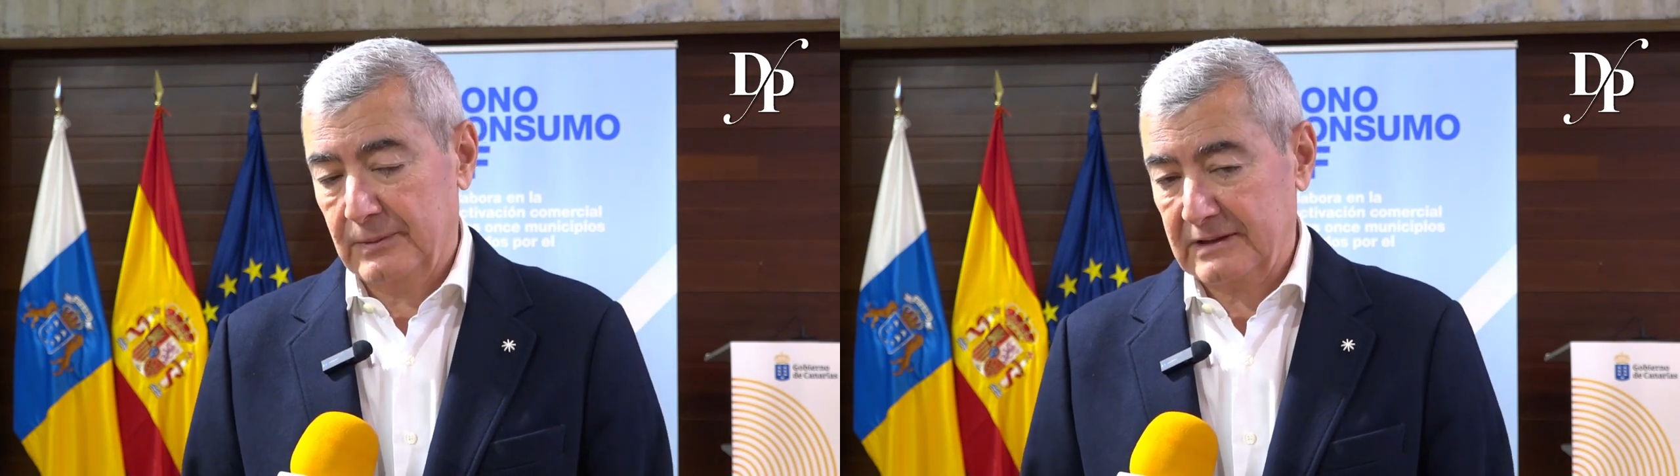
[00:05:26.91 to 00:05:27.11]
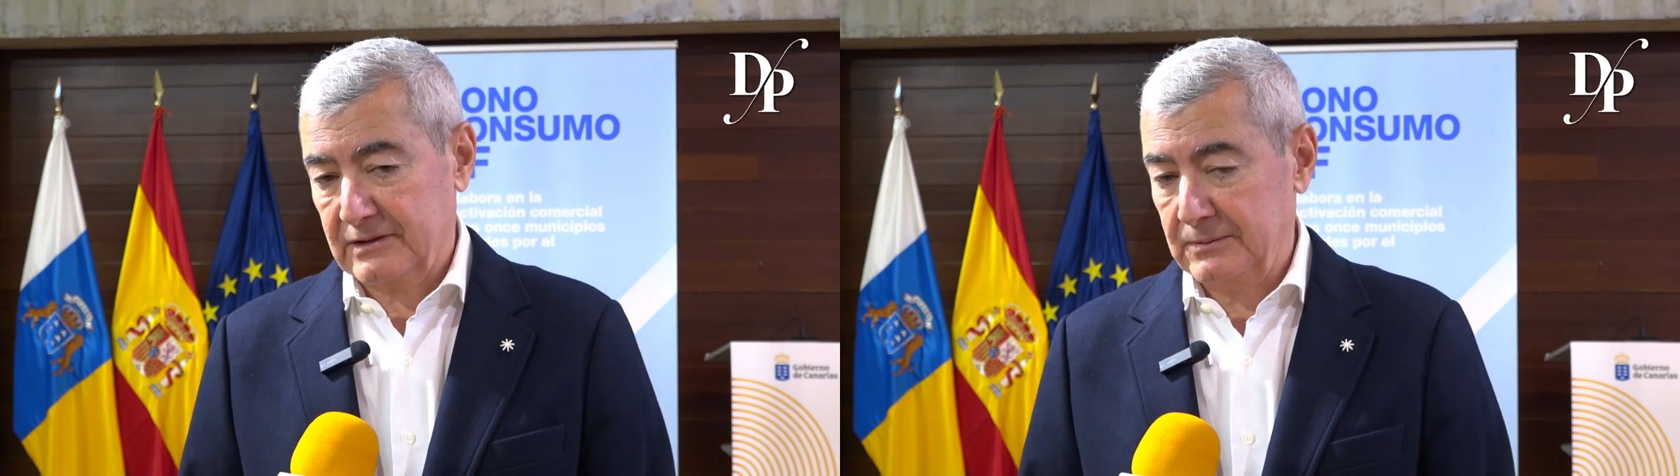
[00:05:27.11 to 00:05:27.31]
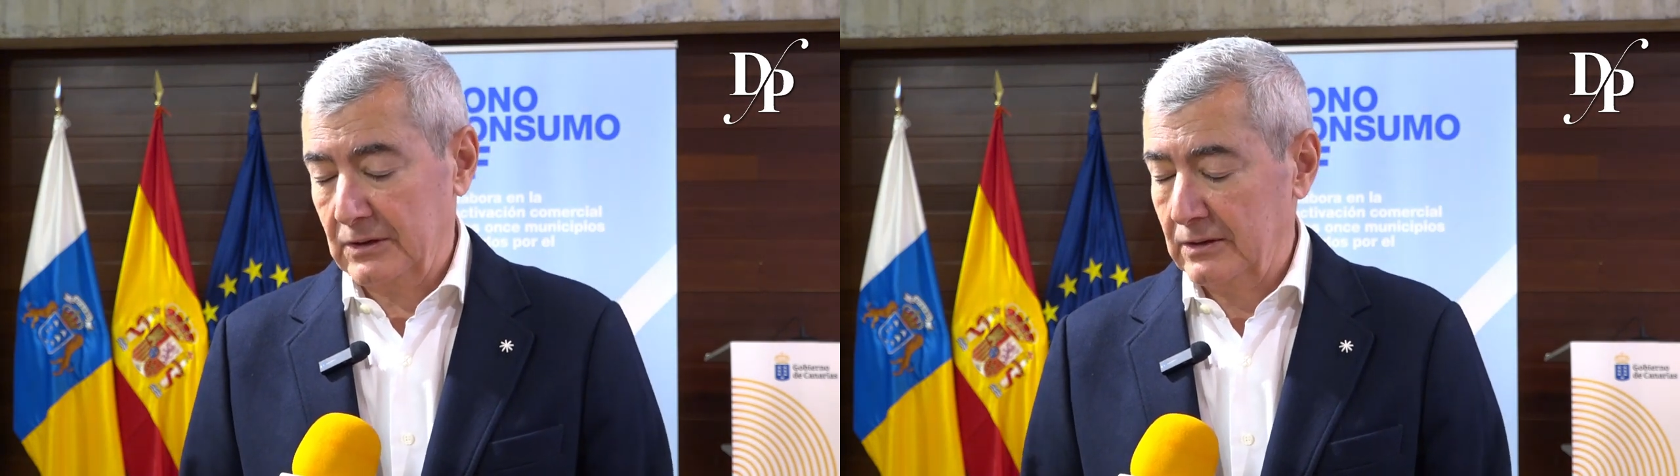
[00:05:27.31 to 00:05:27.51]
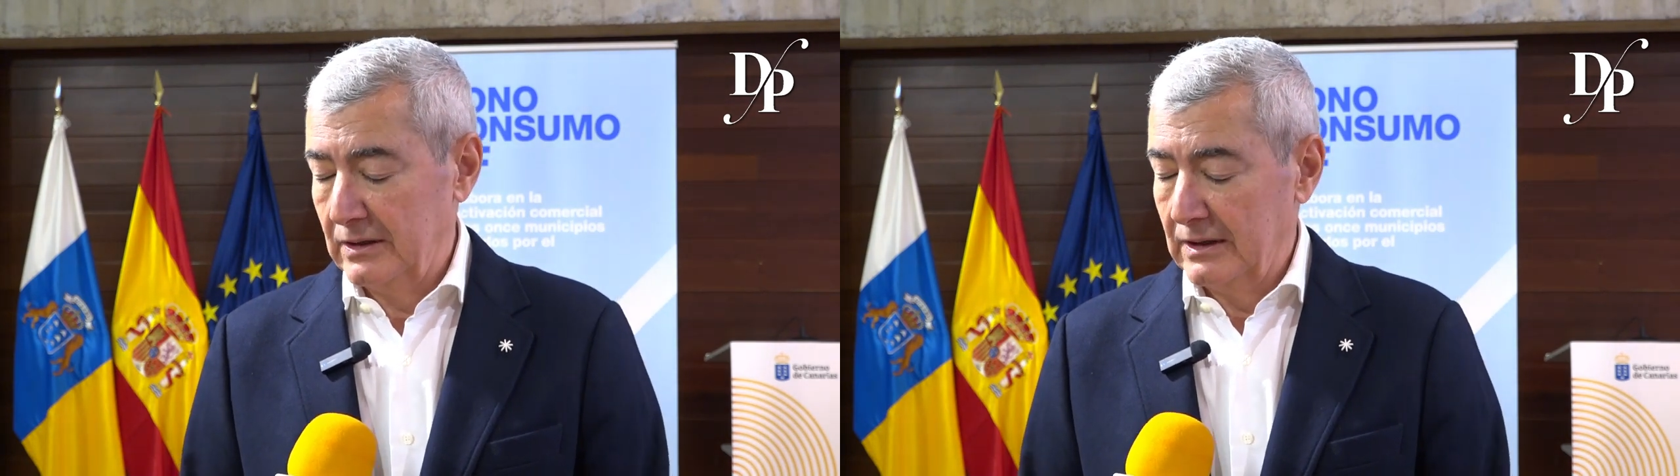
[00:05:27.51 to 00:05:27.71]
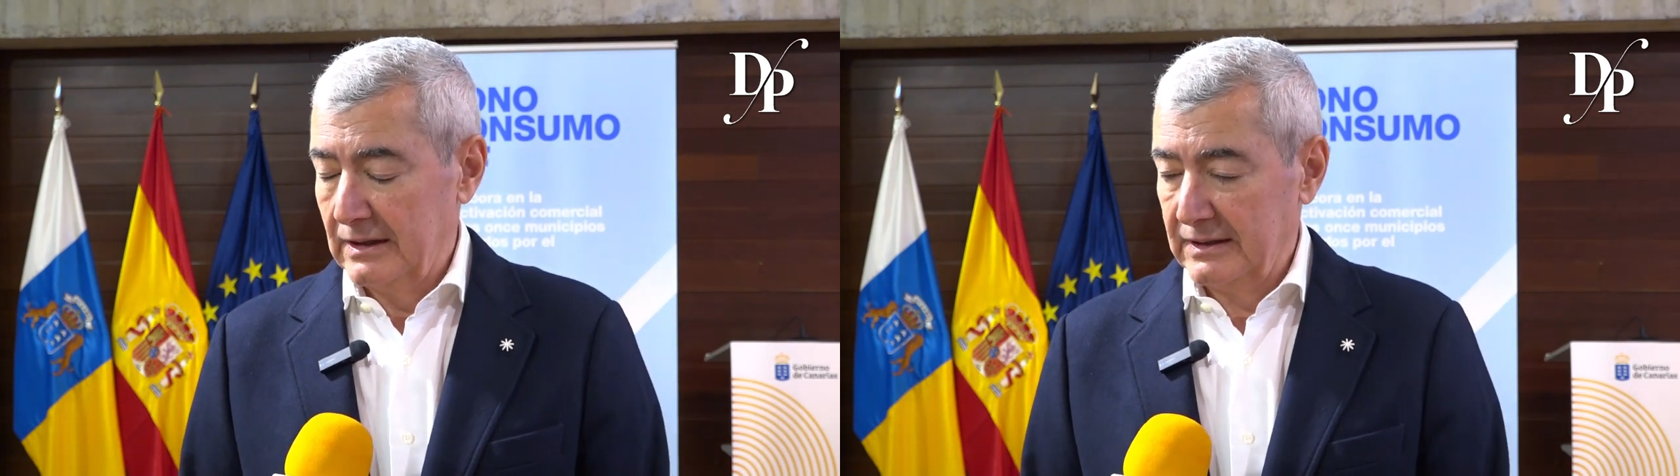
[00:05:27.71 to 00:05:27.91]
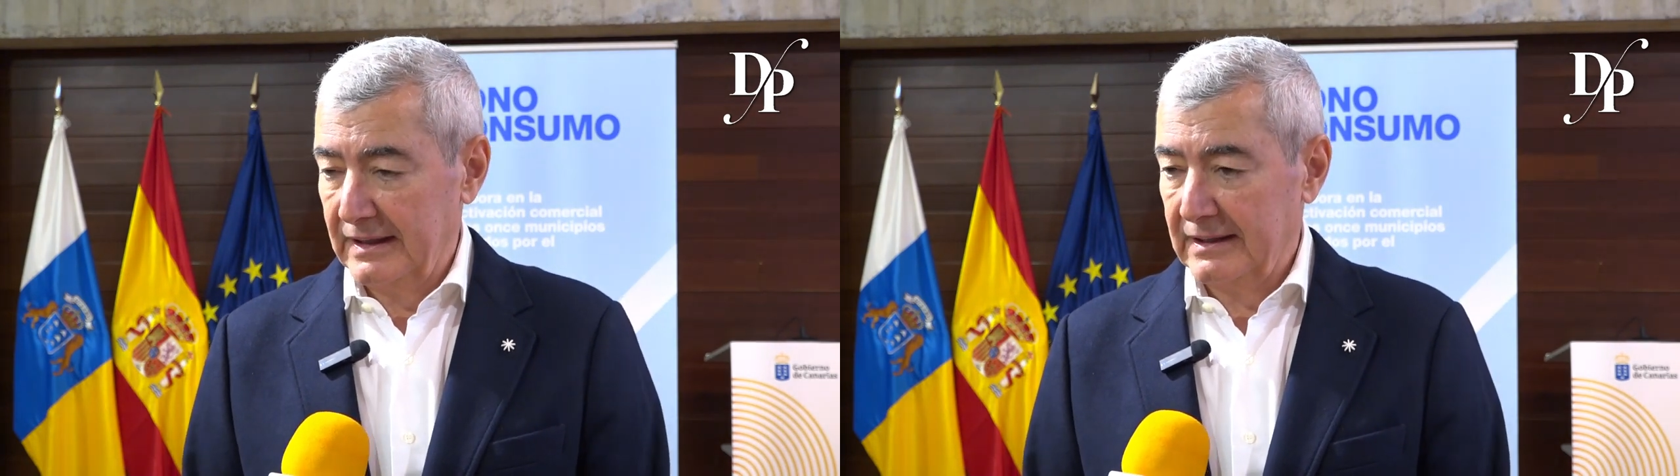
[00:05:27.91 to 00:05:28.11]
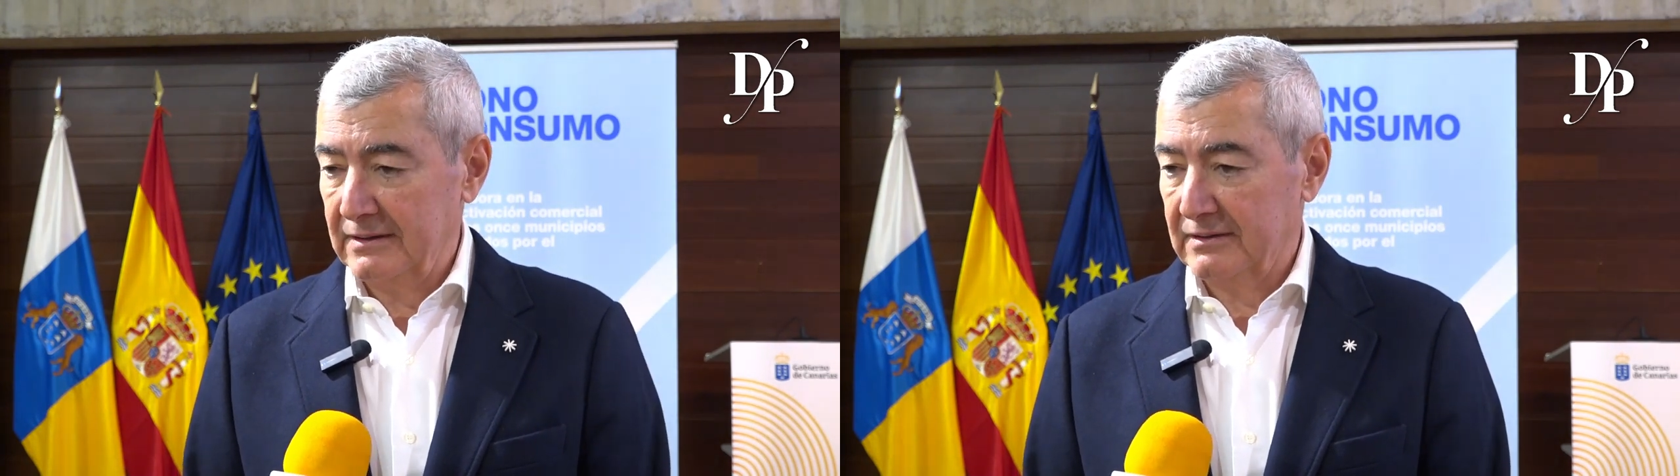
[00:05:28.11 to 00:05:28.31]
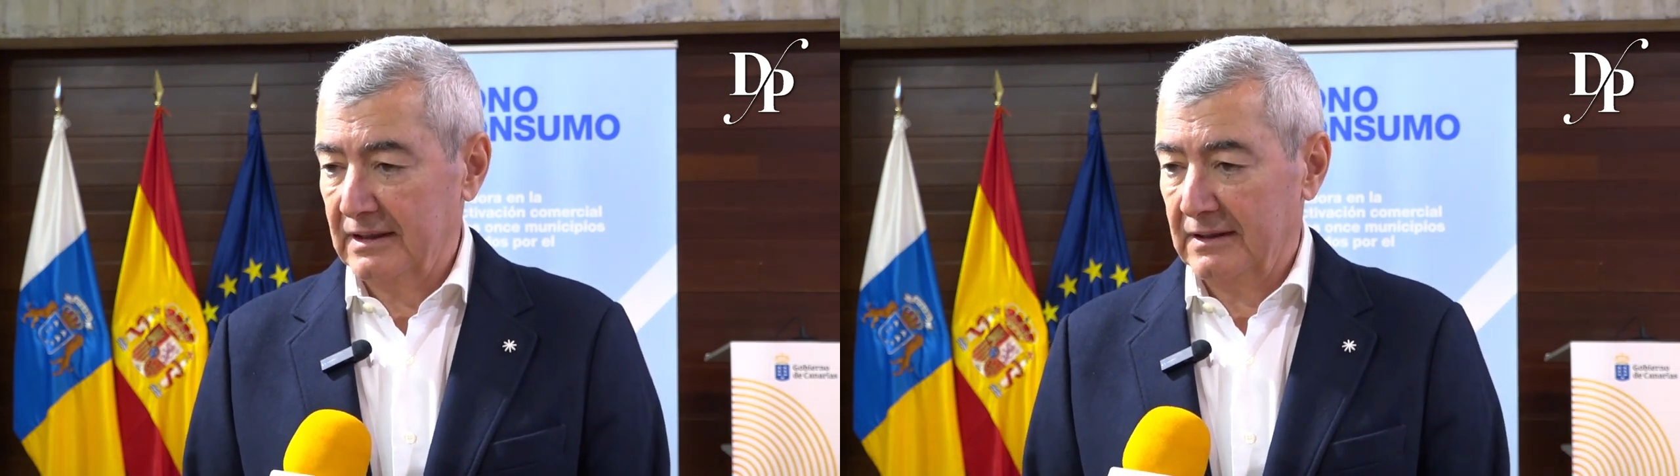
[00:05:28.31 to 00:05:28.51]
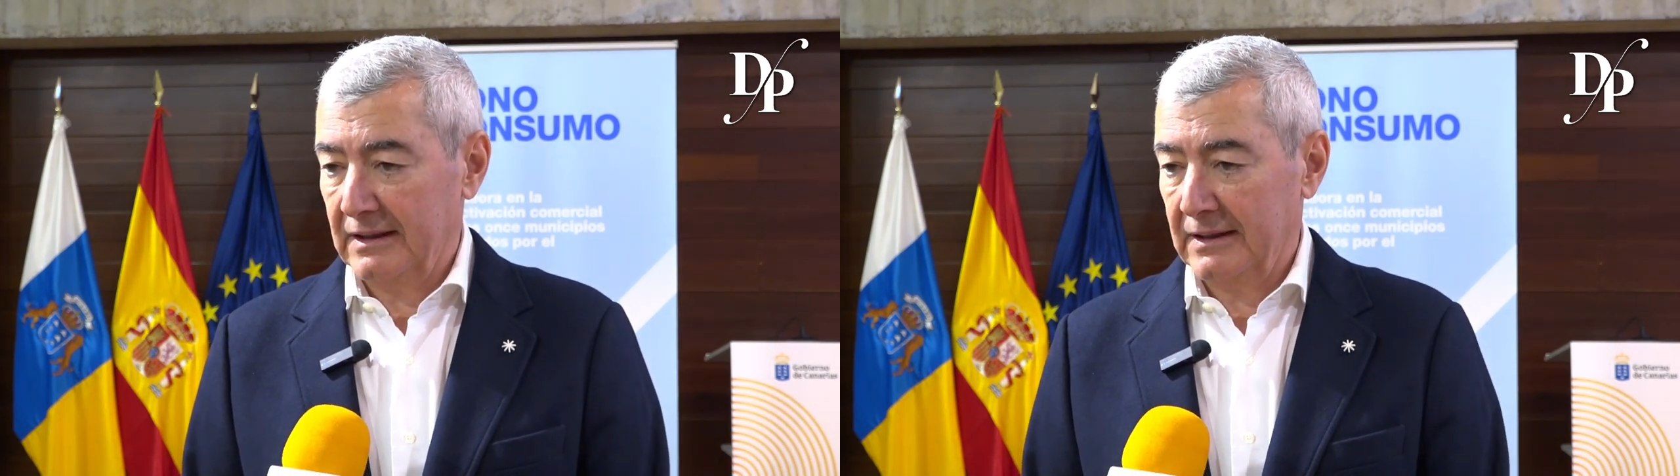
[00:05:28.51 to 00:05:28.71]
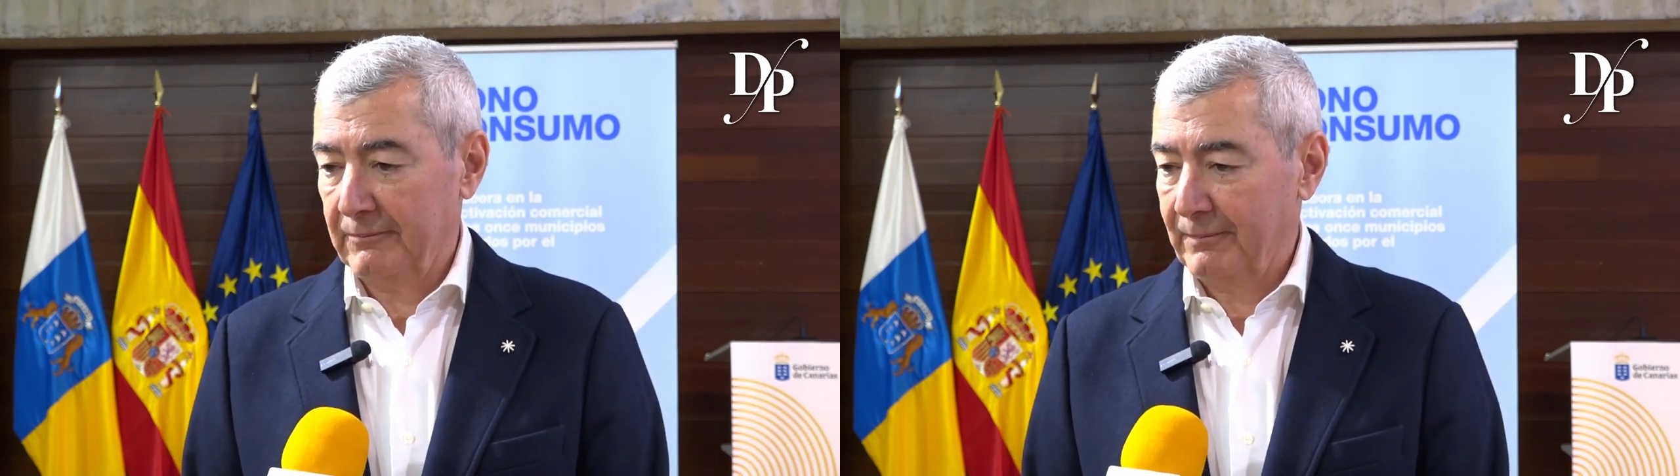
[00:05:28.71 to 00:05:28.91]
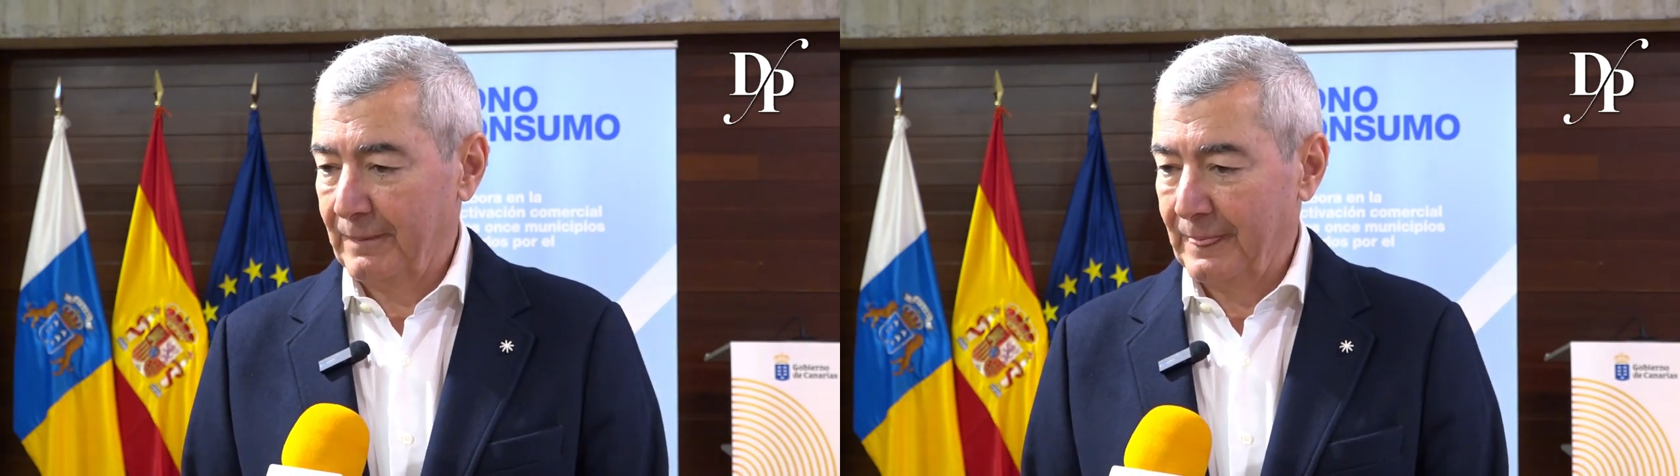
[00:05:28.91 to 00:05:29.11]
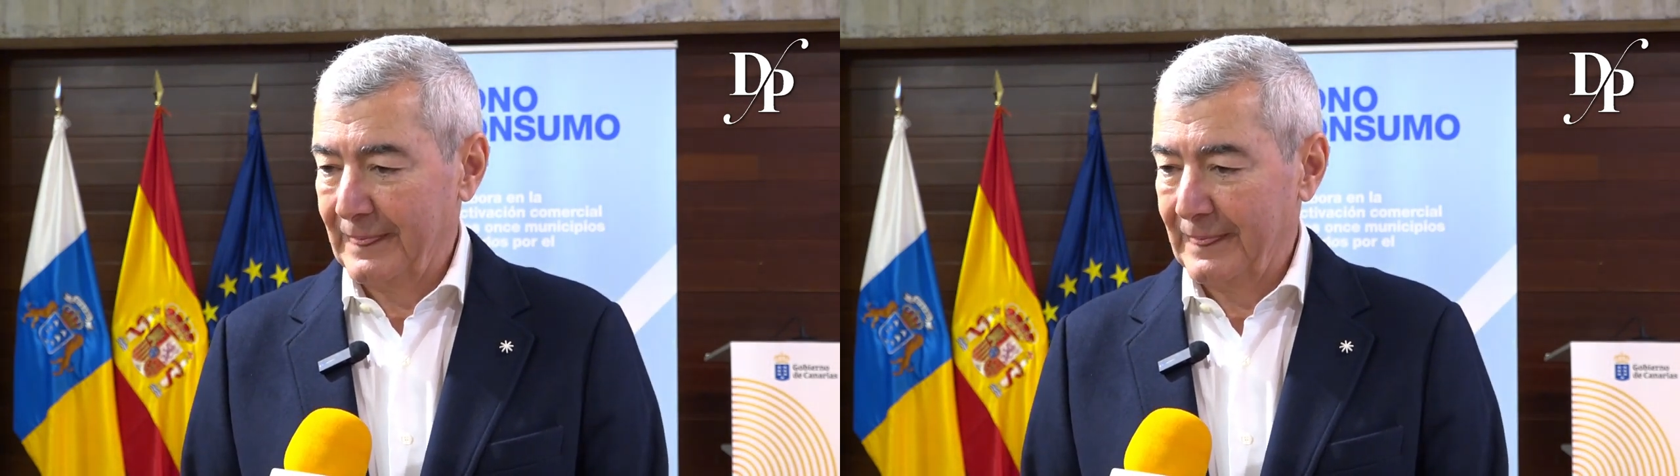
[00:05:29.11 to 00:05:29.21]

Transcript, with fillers: máximo de 15 días.